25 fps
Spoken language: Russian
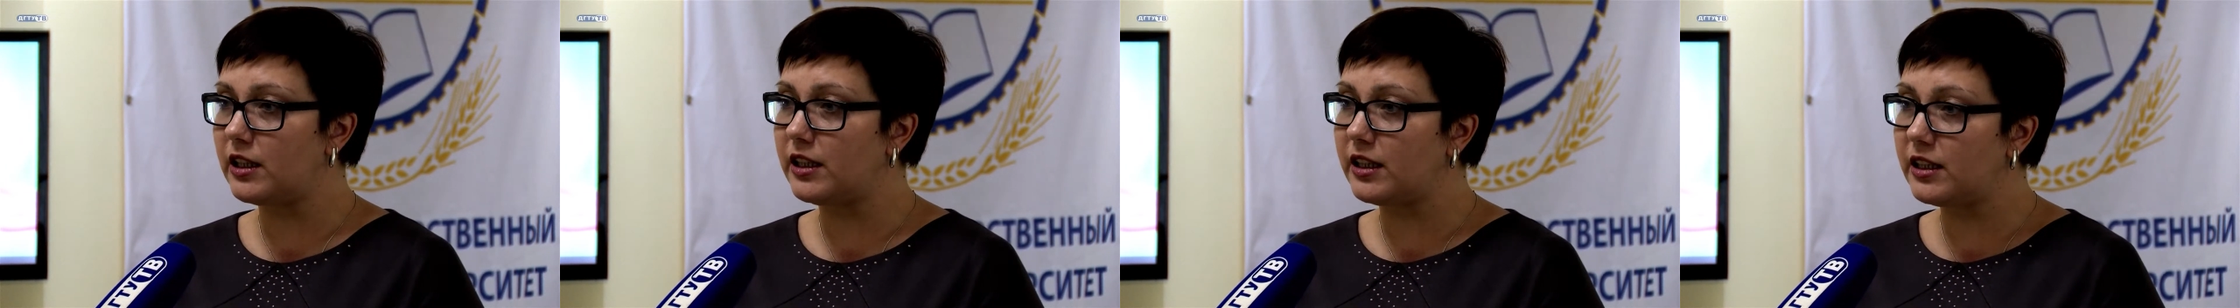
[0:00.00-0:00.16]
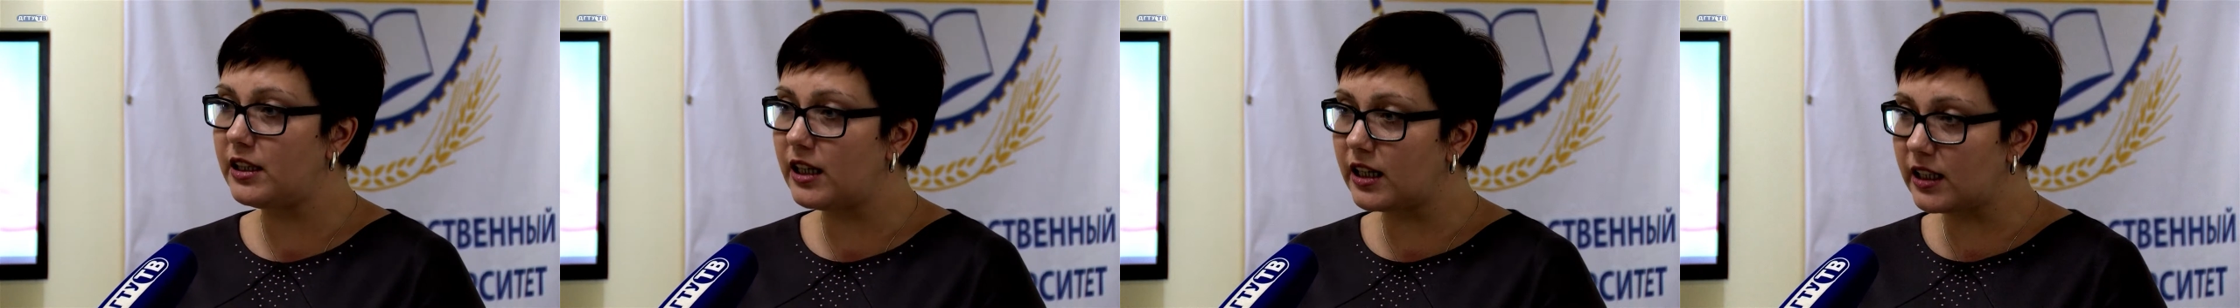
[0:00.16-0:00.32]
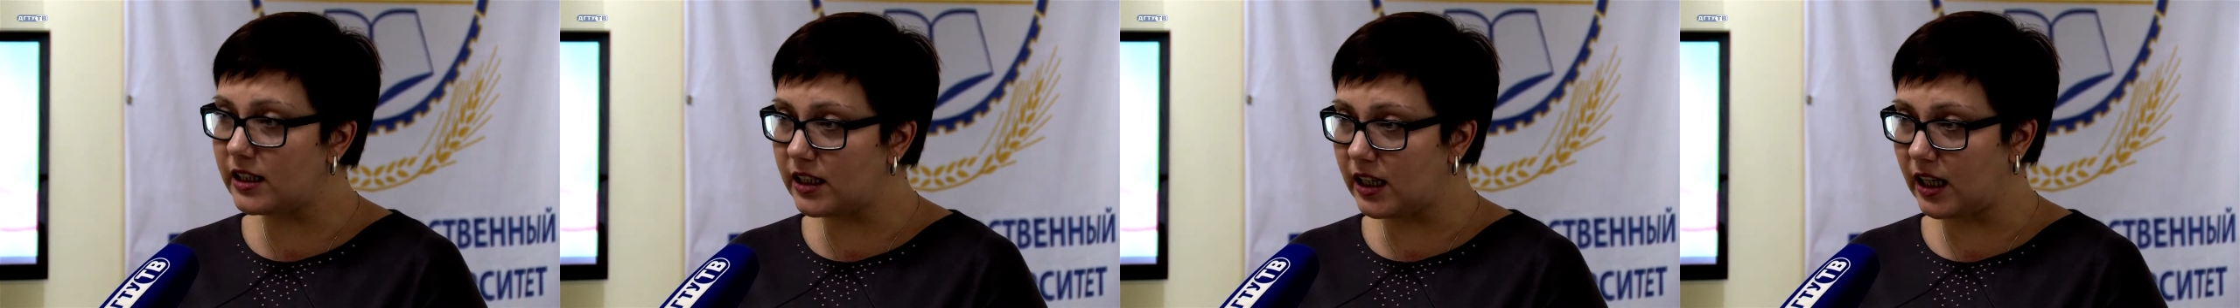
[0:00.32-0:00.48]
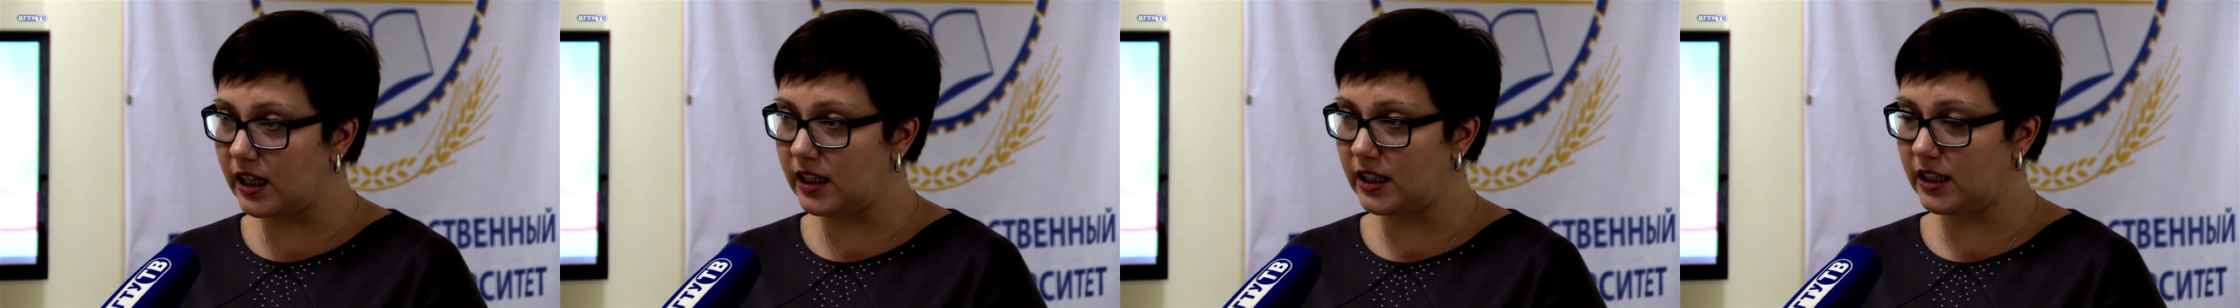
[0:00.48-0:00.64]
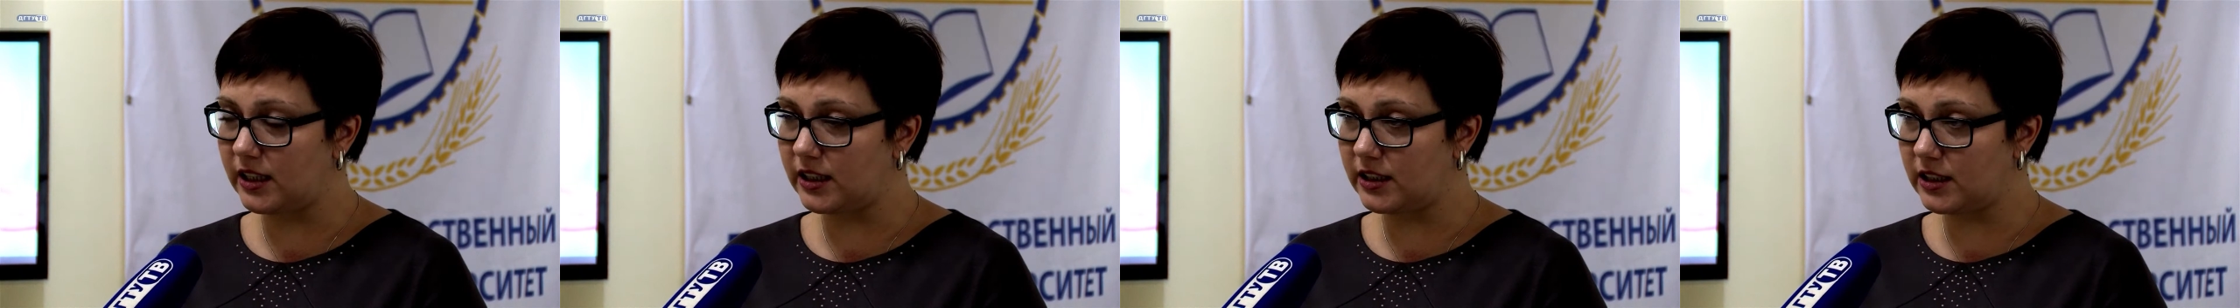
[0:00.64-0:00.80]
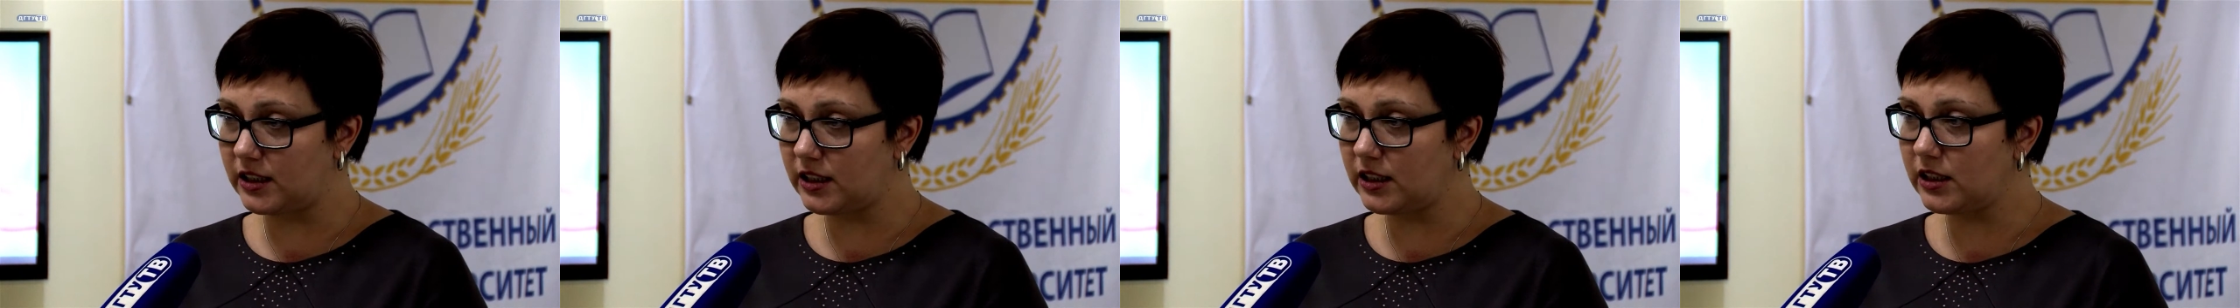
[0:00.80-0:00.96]

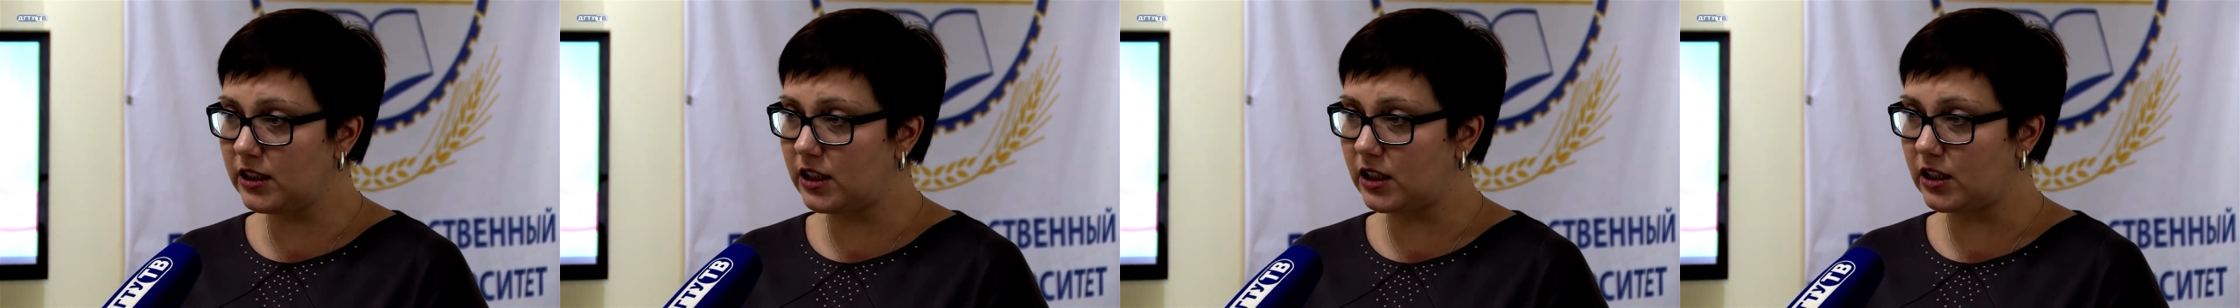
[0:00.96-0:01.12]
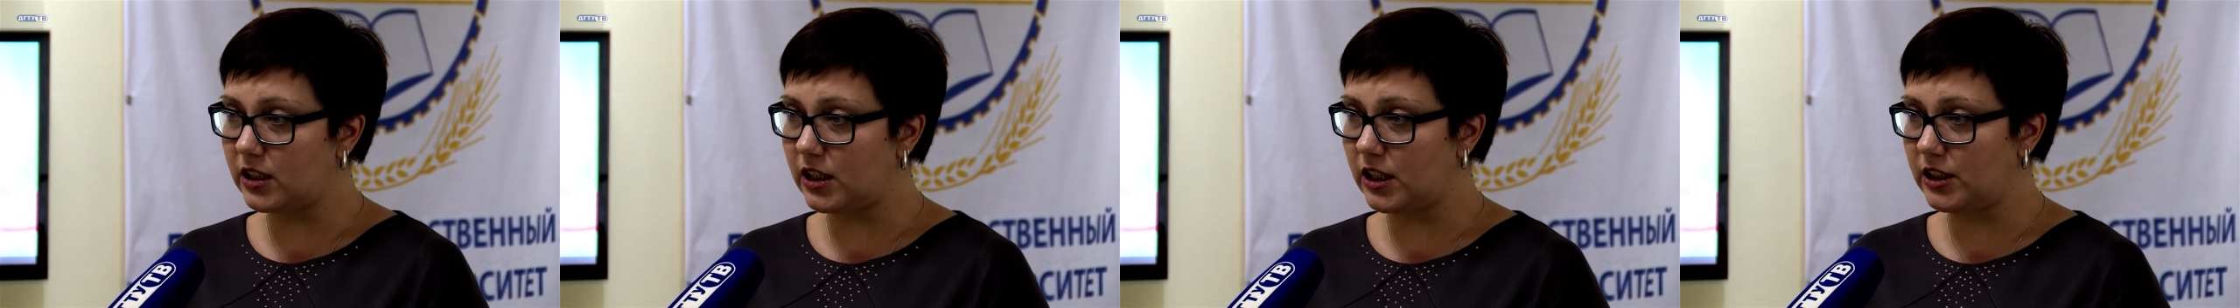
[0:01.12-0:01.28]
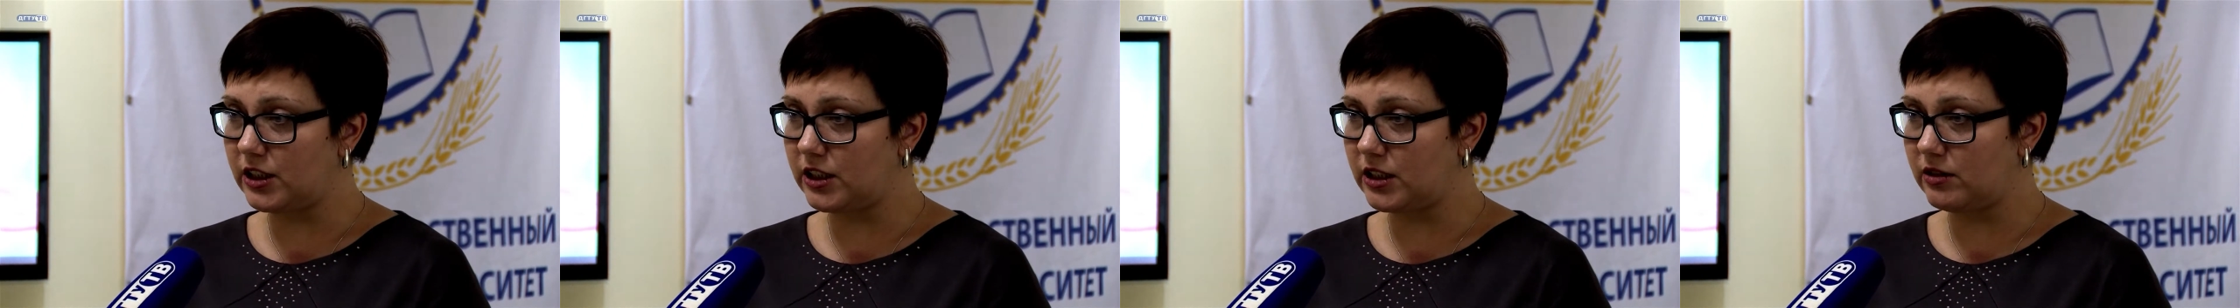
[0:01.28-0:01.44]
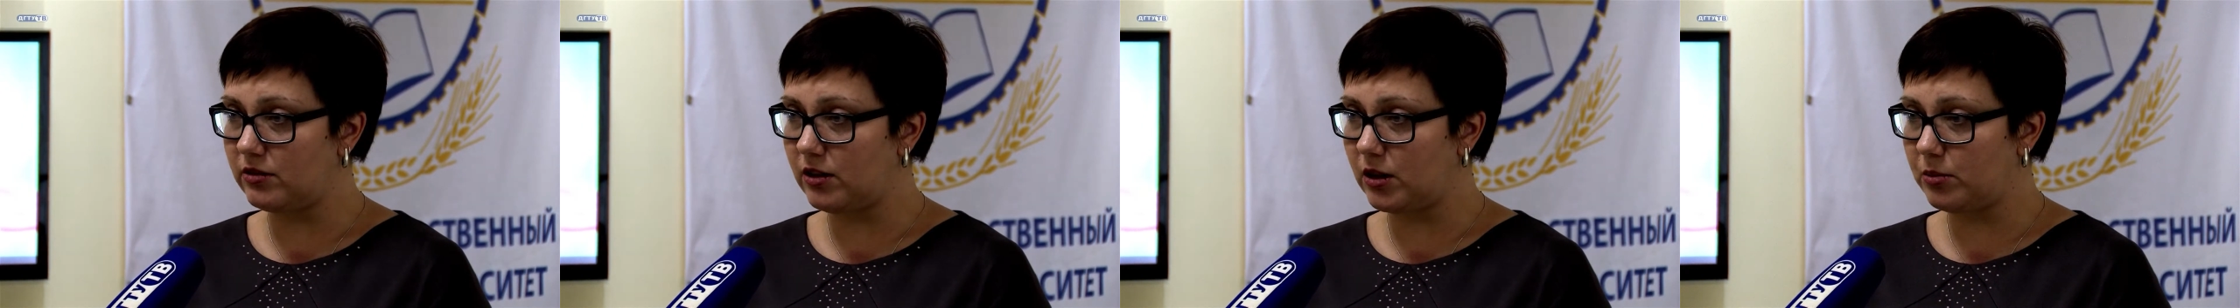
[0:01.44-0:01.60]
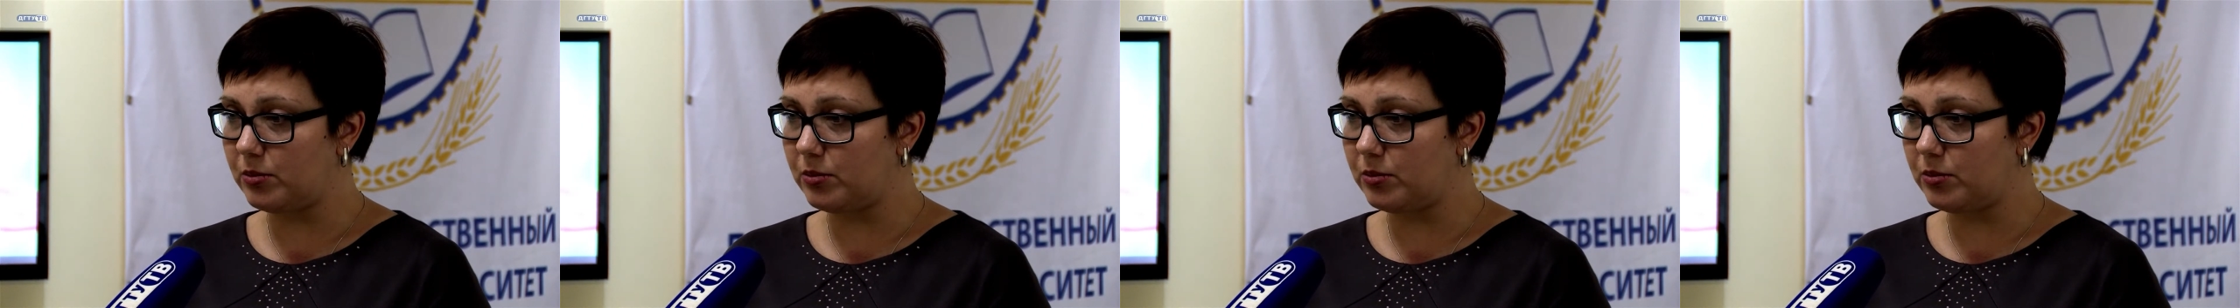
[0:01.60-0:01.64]
региональной оценки качества